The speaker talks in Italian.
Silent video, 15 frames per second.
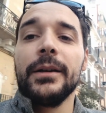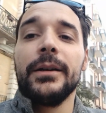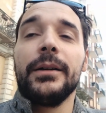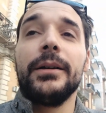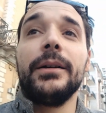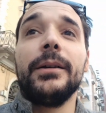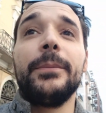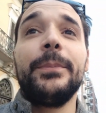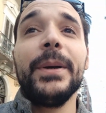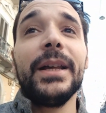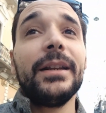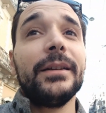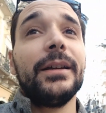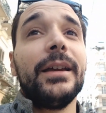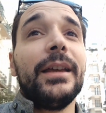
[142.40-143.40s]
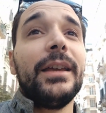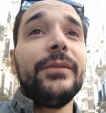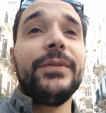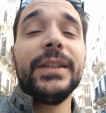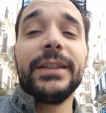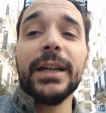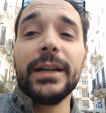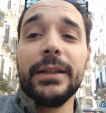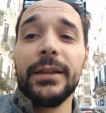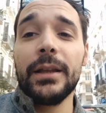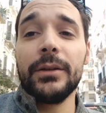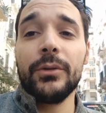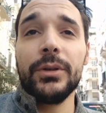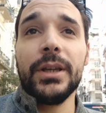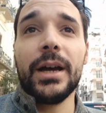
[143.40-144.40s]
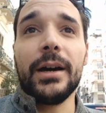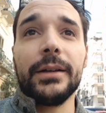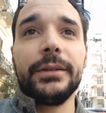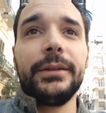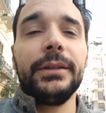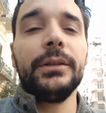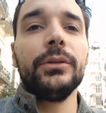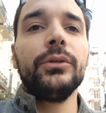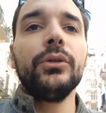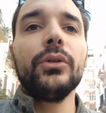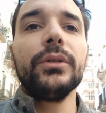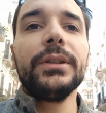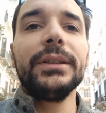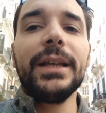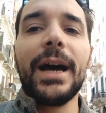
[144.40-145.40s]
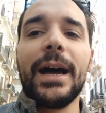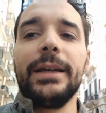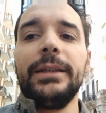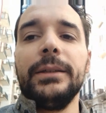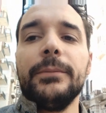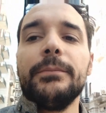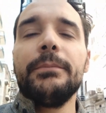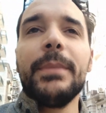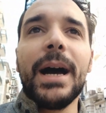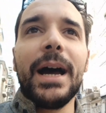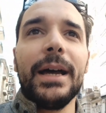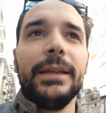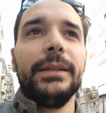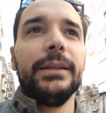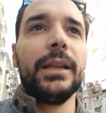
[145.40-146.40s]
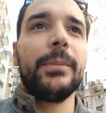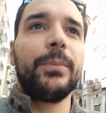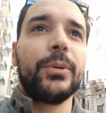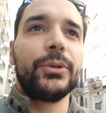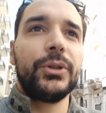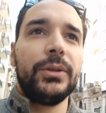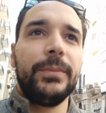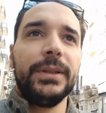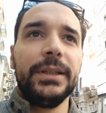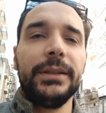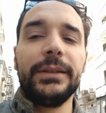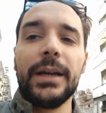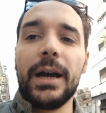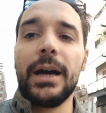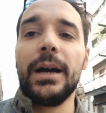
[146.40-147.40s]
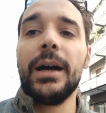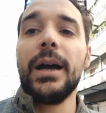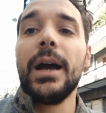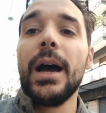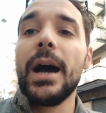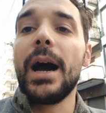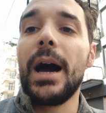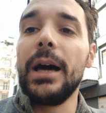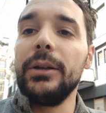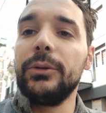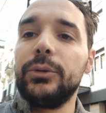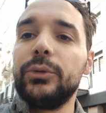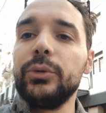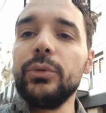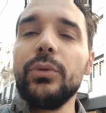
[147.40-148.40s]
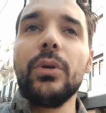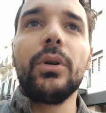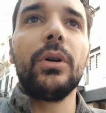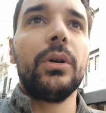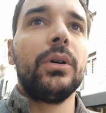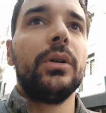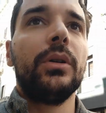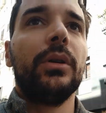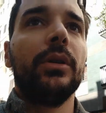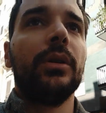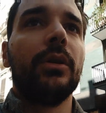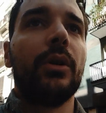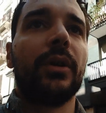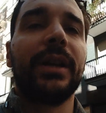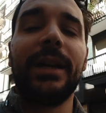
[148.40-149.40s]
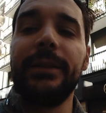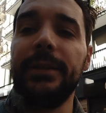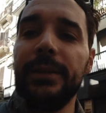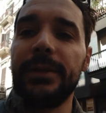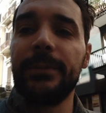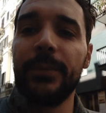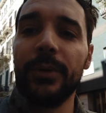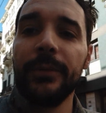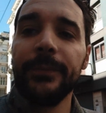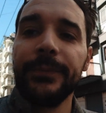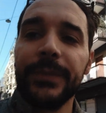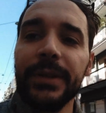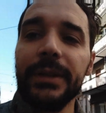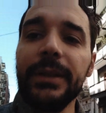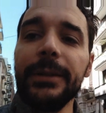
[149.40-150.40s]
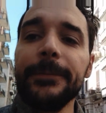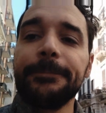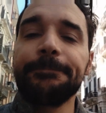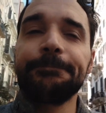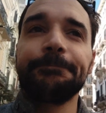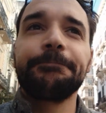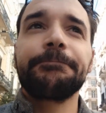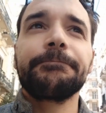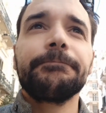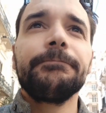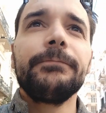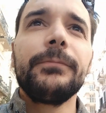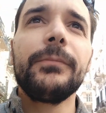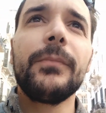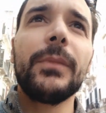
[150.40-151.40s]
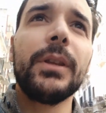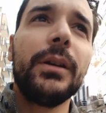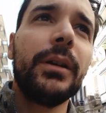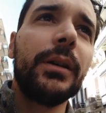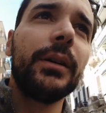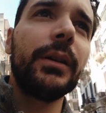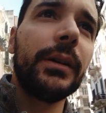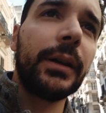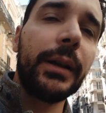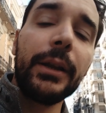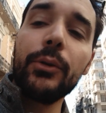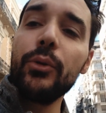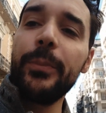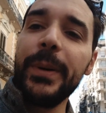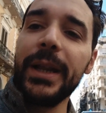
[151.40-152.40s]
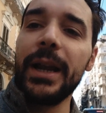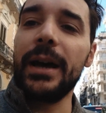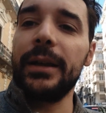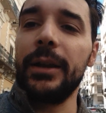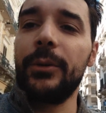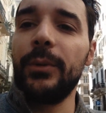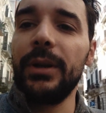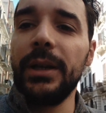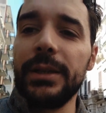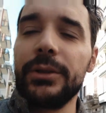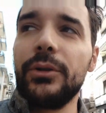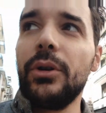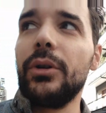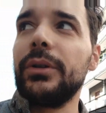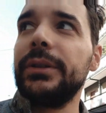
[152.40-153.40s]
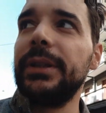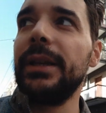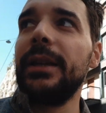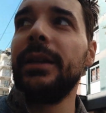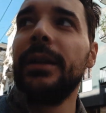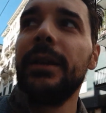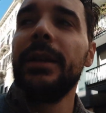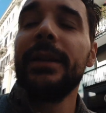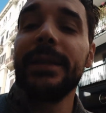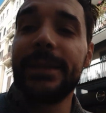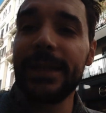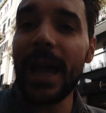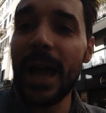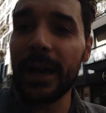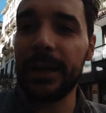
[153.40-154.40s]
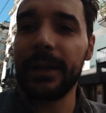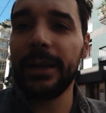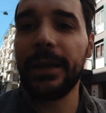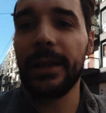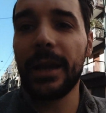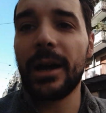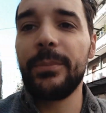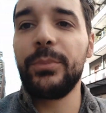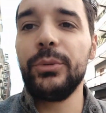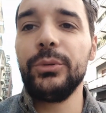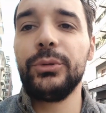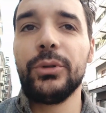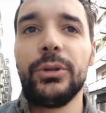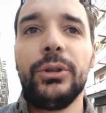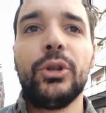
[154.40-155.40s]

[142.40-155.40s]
eh, per evitare di annoiarti non dai mai la possibilità al tuo eh, organismo di eh, recuperare quelle scorte sacre appunto di